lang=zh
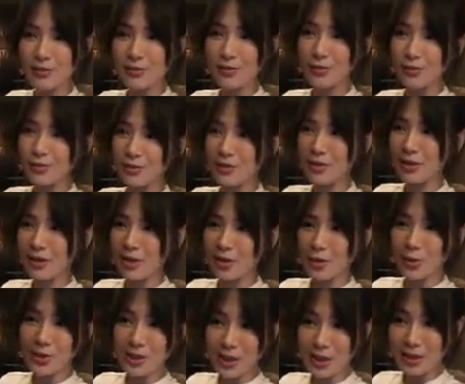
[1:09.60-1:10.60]
衣服。
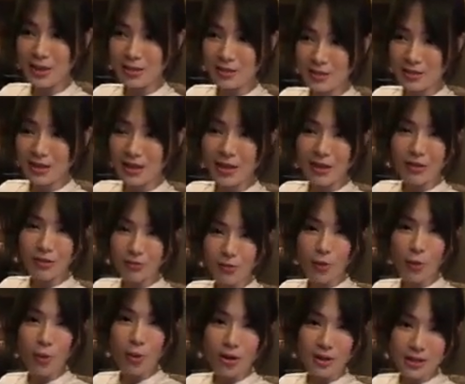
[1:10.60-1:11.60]
我现在
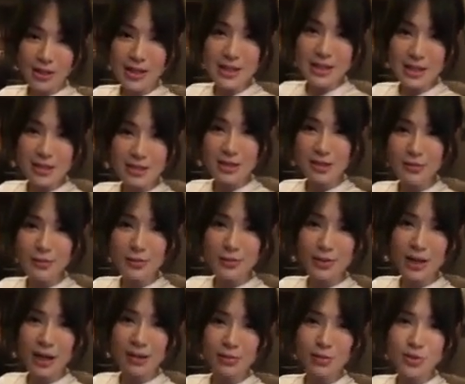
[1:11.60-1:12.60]
疯狂在洗衣服
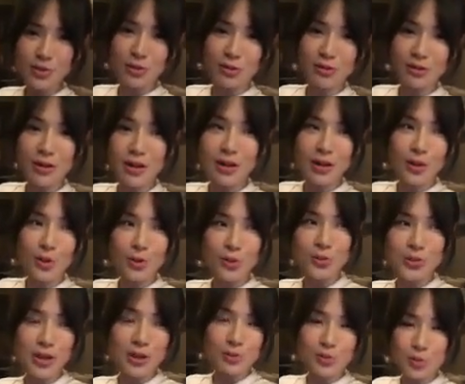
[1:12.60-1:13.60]
当中，我
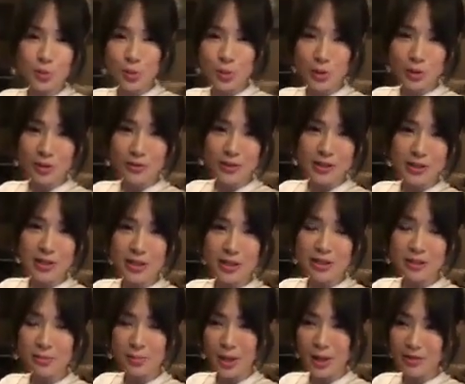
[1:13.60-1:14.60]
就想说，反
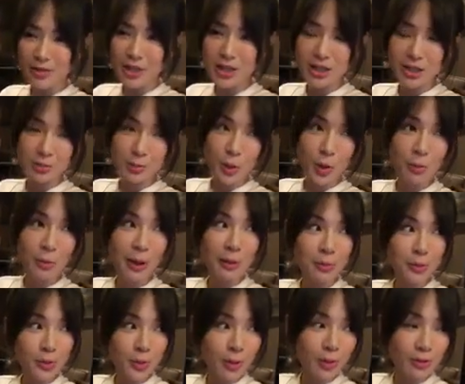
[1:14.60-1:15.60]
正不要钱的不用白
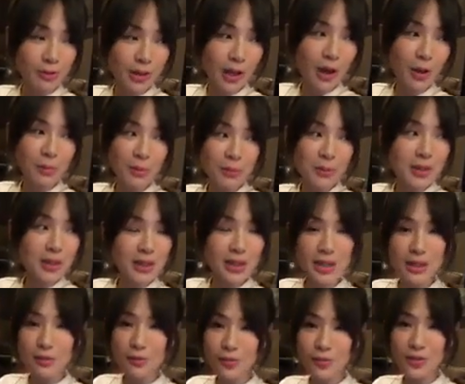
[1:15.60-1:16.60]
不用。然后明明
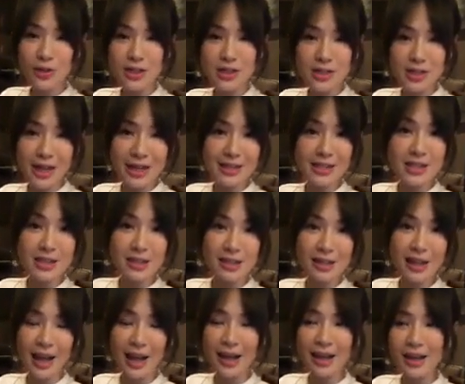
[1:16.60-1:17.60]
衣服也是干净的
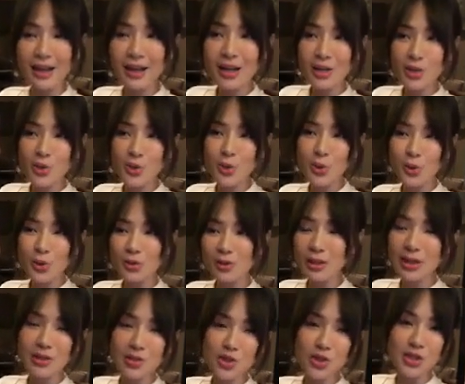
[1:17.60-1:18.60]
来，就
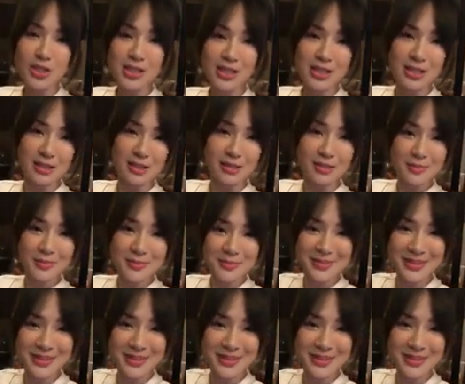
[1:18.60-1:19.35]
硬是洗了。